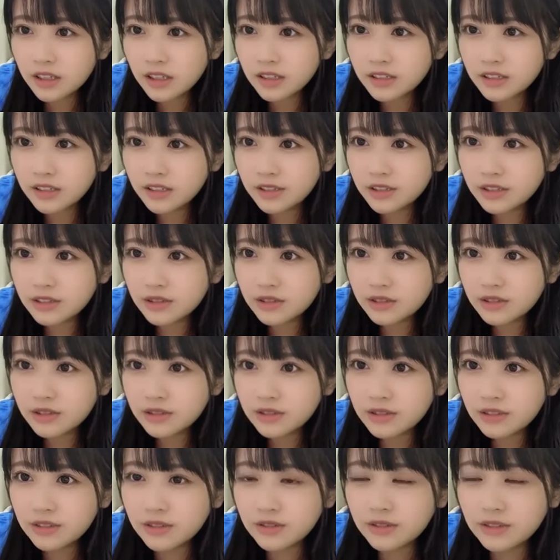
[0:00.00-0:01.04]
姉家と住
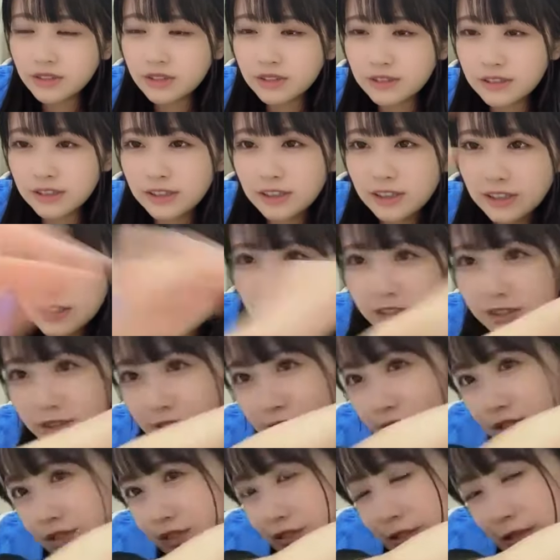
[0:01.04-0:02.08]
んでるんですか姉家
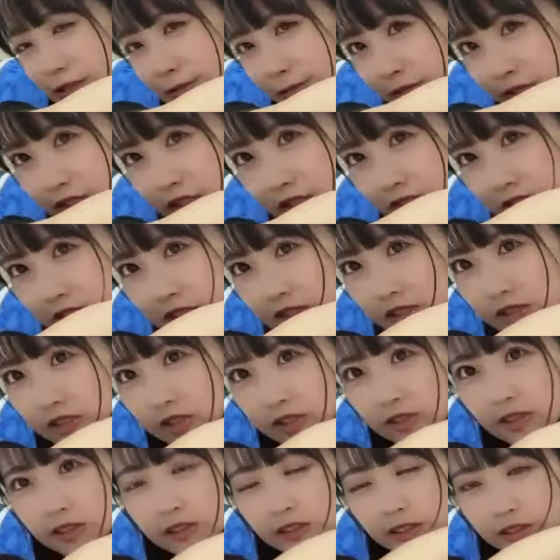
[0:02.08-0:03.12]
と住んでます
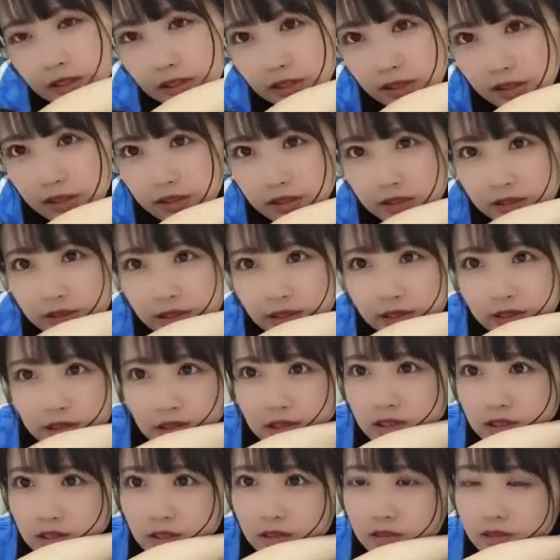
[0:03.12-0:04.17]
姉と住んでるんで
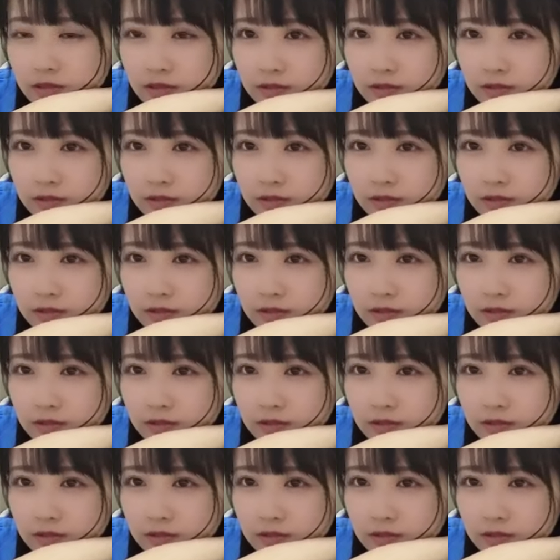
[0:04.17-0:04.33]
すよ